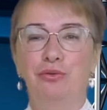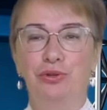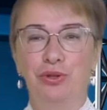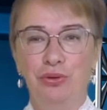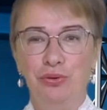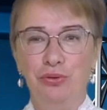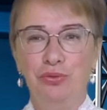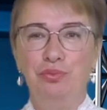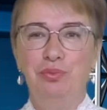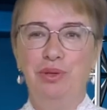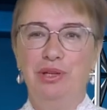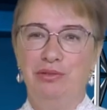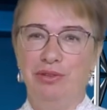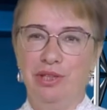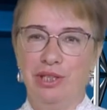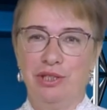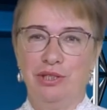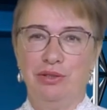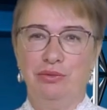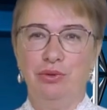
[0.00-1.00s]
вновь
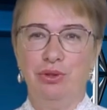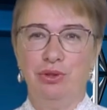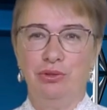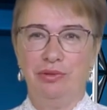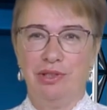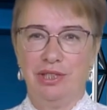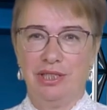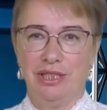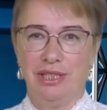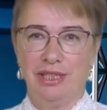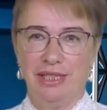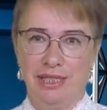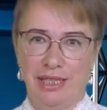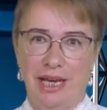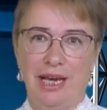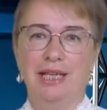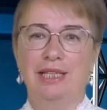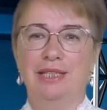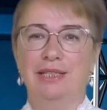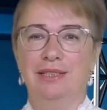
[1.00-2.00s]
приветствует вас на
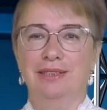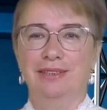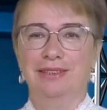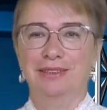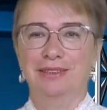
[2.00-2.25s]
сайте.